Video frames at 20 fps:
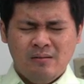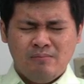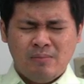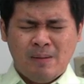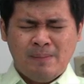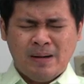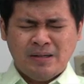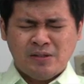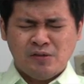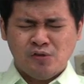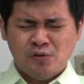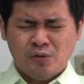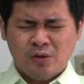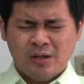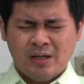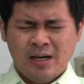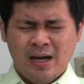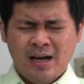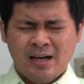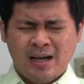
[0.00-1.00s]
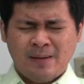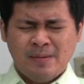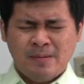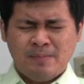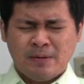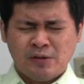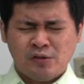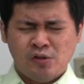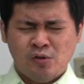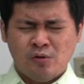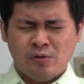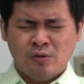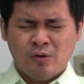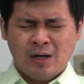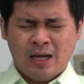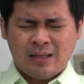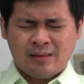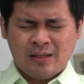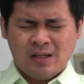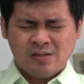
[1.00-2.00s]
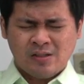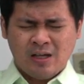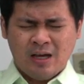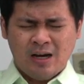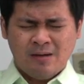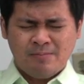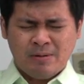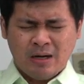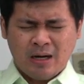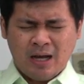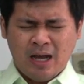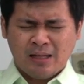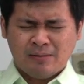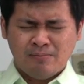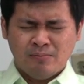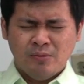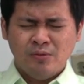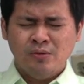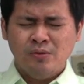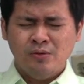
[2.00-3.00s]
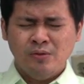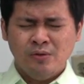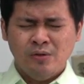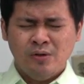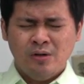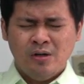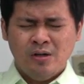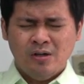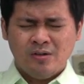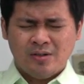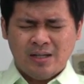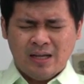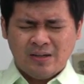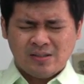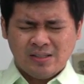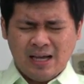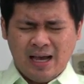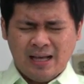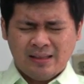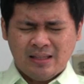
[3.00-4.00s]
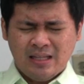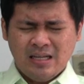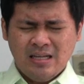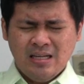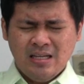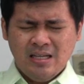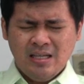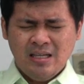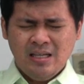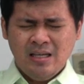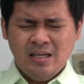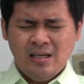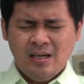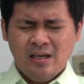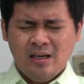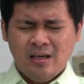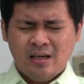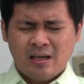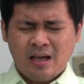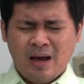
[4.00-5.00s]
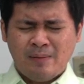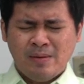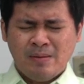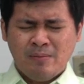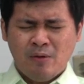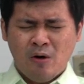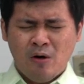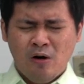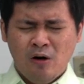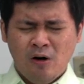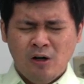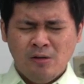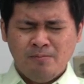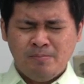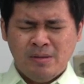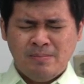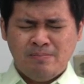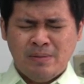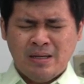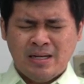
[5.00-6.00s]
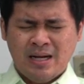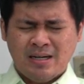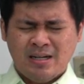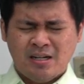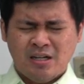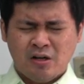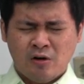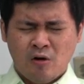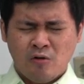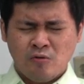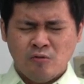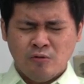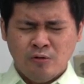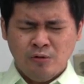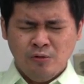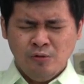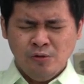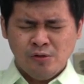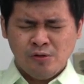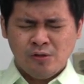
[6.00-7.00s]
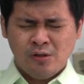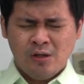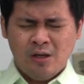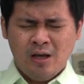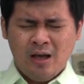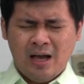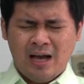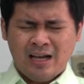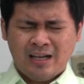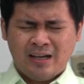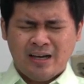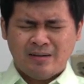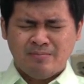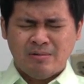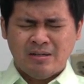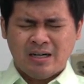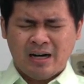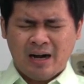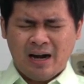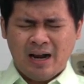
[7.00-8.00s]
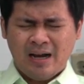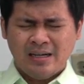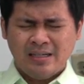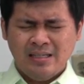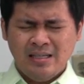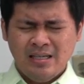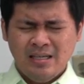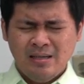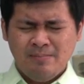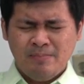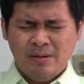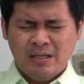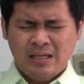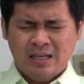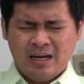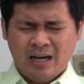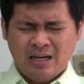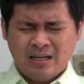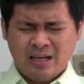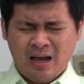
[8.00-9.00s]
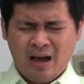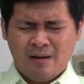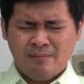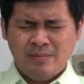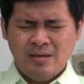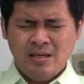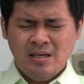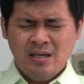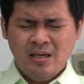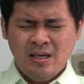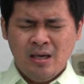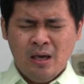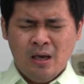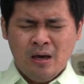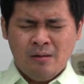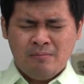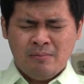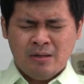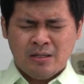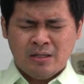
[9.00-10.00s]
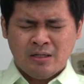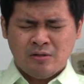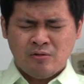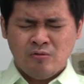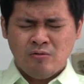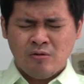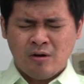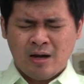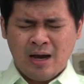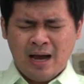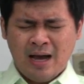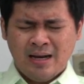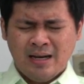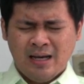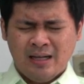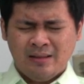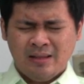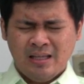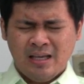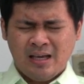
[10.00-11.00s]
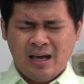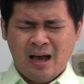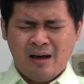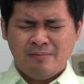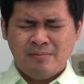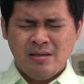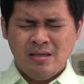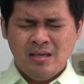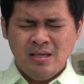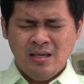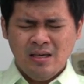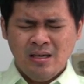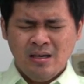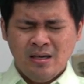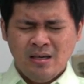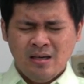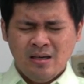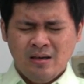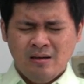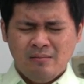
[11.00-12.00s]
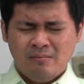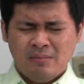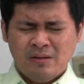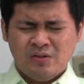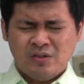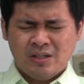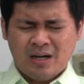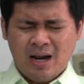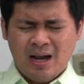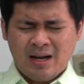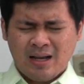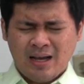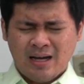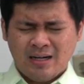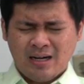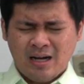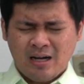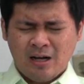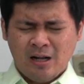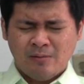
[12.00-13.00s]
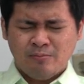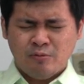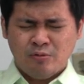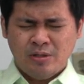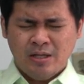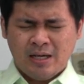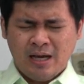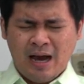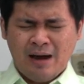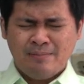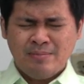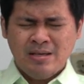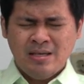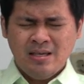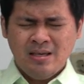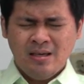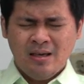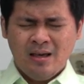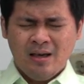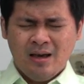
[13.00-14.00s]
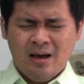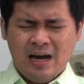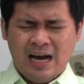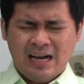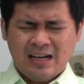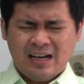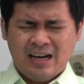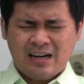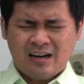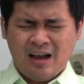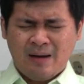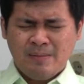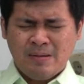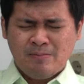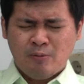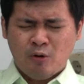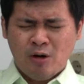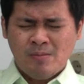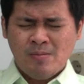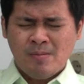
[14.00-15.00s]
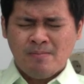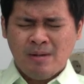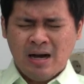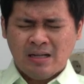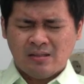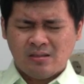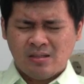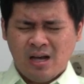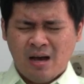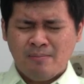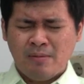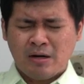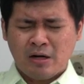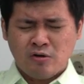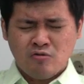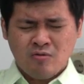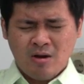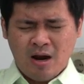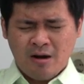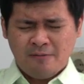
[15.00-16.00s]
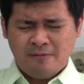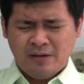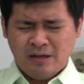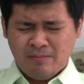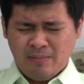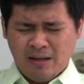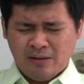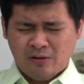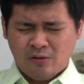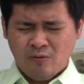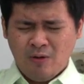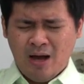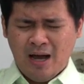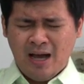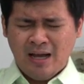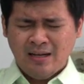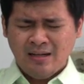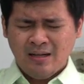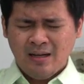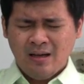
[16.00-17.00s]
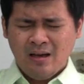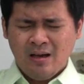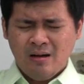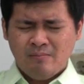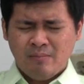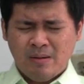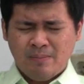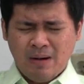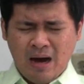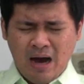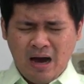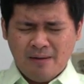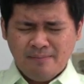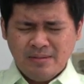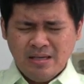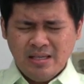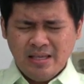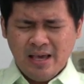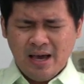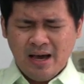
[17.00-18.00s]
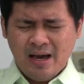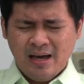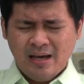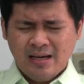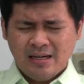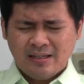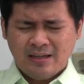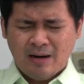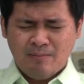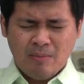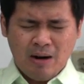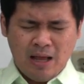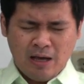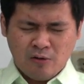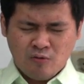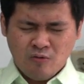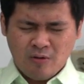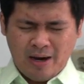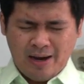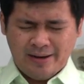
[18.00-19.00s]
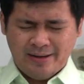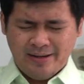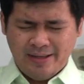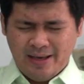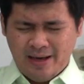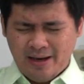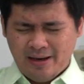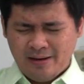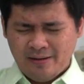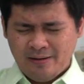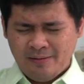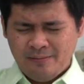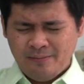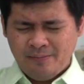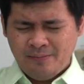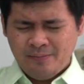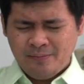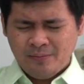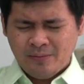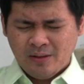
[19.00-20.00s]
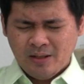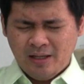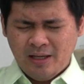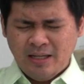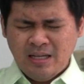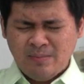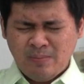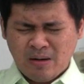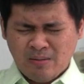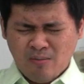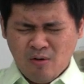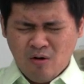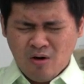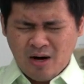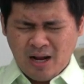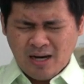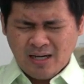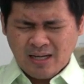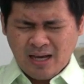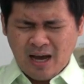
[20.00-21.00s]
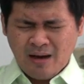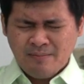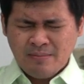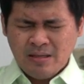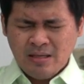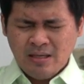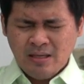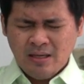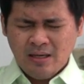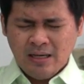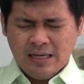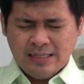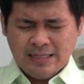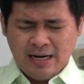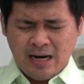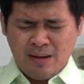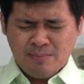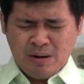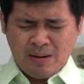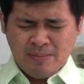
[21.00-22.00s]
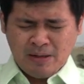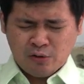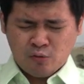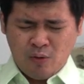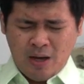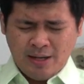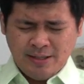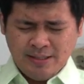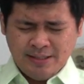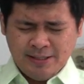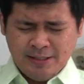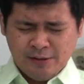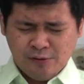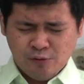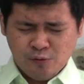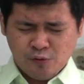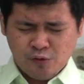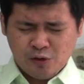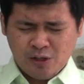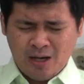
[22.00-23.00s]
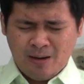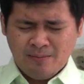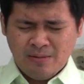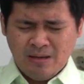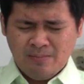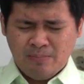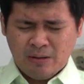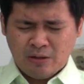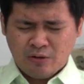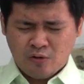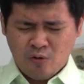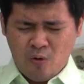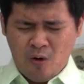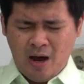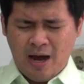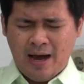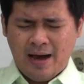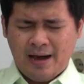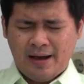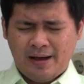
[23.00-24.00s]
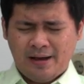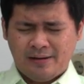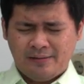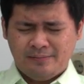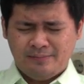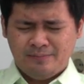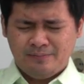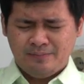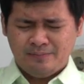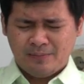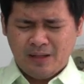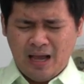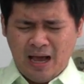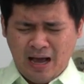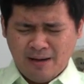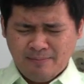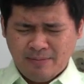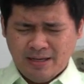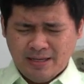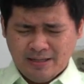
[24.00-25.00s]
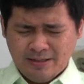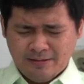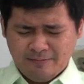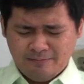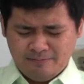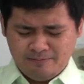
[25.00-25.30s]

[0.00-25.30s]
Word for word: Bapa di surga, kami bersyukur atas segala berkat-Mu dan saat ini kami mohon pimpinan dari Roh Kudus agar menerangi pikiran kami, meneduhkan hati kami, mencerahkan akal budi kami, agar kami boleh membaca merenungkan firman Tuhan memahaminya, dan melakukannya. Ini permohonan kami dalam nama Tuhan Yesus kami berdoa. Amin.